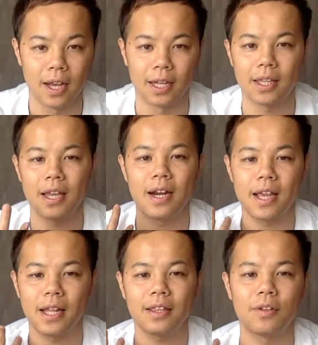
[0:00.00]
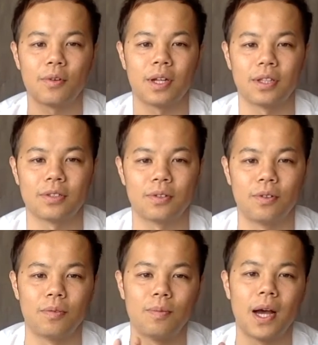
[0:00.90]
与えられ合ってるのかってその、
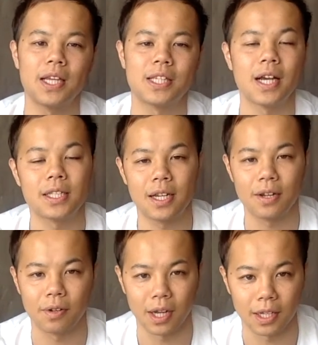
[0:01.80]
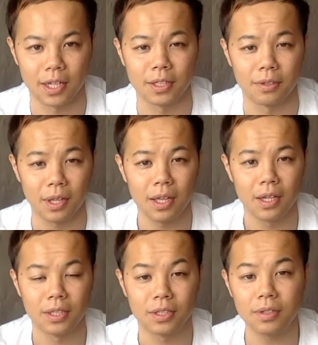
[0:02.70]
まあ、愛し愛される関係ですよね
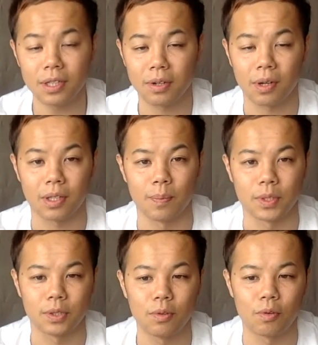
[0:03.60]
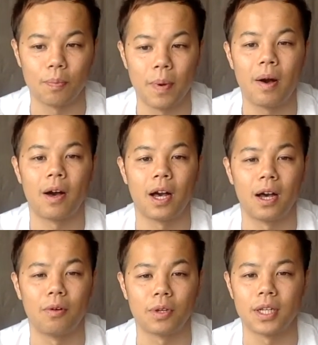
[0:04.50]
作れてるのかってすごくこう
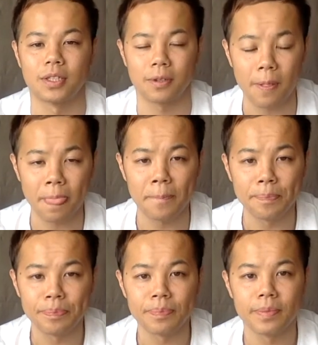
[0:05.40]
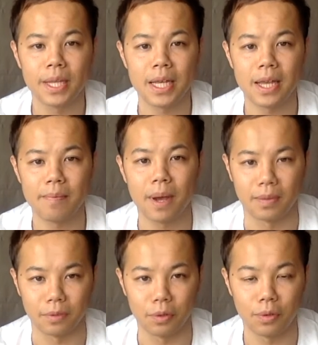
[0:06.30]
パワー大きいですよねで
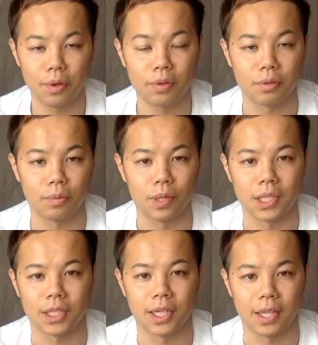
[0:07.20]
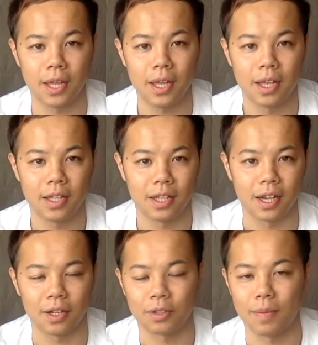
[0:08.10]
まあ程よく友達がいてねなん
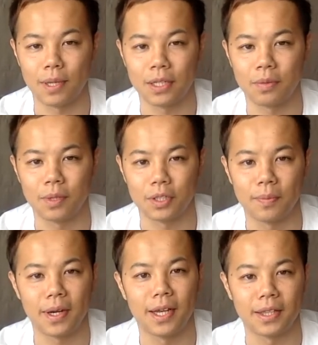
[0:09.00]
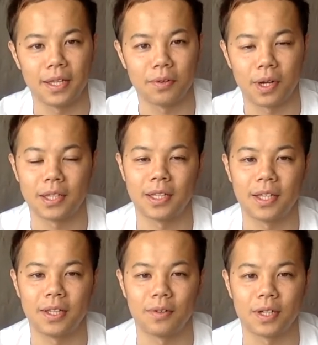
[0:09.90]
かたまに友達とバカやったりとか語っ
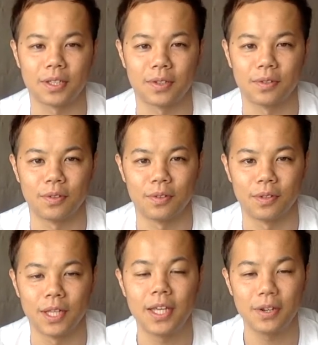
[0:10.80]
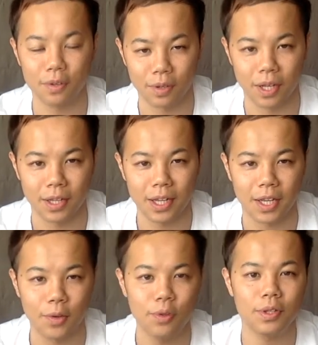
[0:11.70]
たりとかそのできるような何か
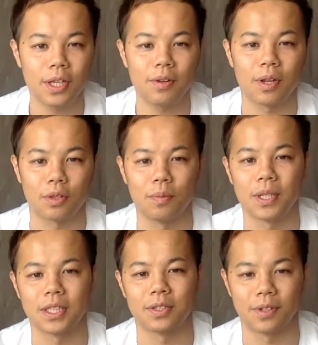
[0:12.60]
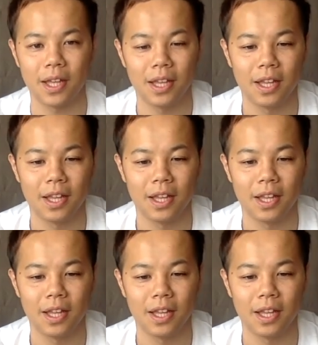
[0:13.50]
共有できるような友達ですよね